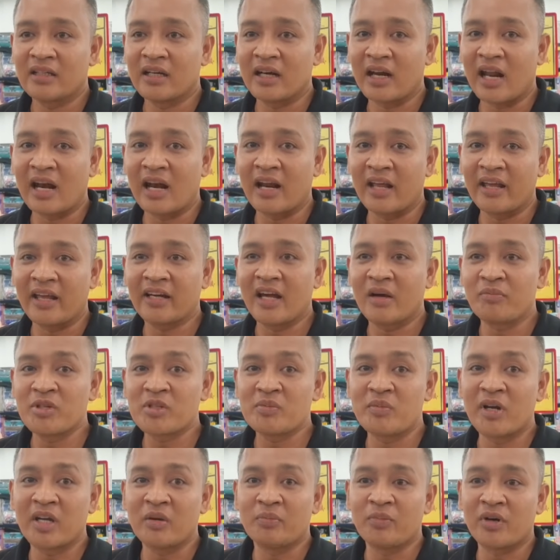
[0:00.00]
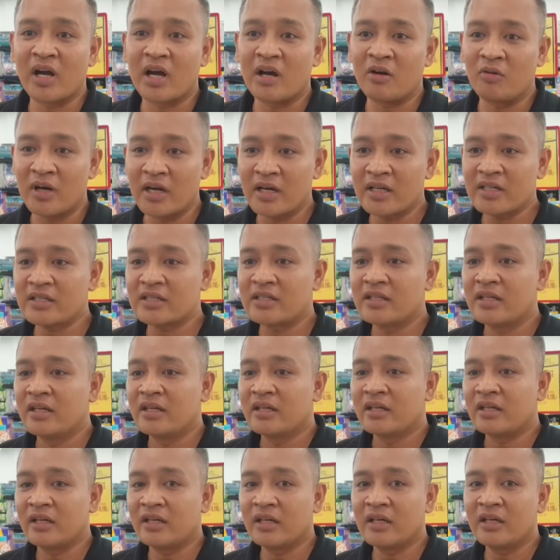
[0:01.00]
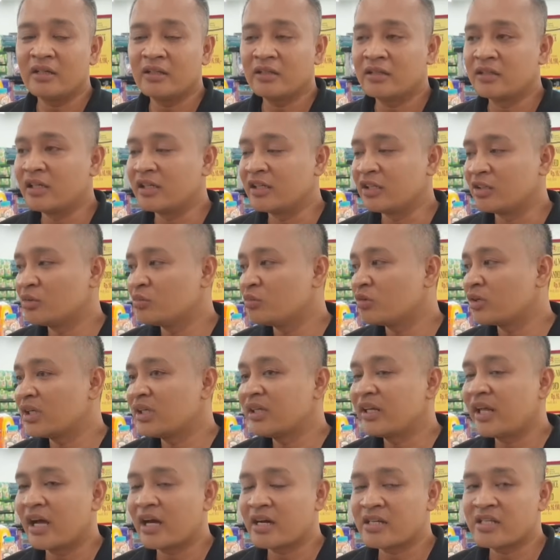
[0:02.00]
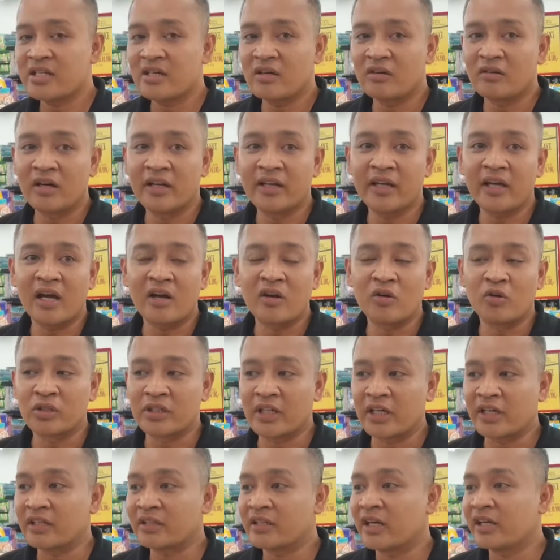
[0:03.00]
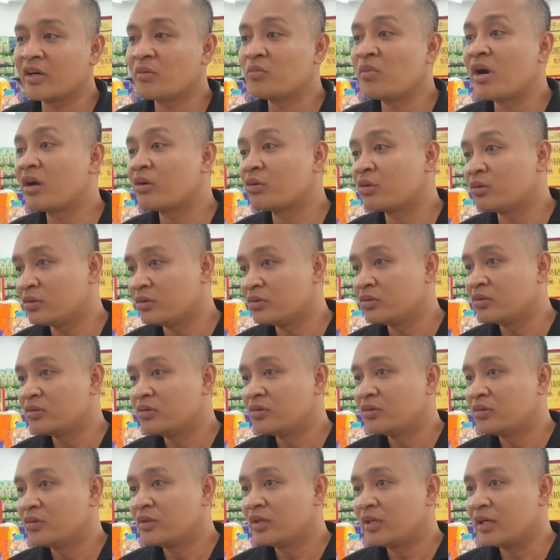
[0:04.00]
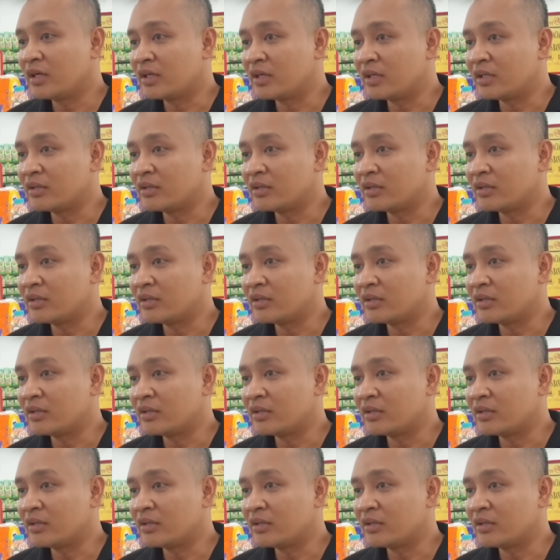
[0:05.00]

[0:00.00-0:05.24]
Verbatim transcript: ya kelalaian kami sebagai pengawas ya dan itu mungkin diaksi oleh anggota kita yang baru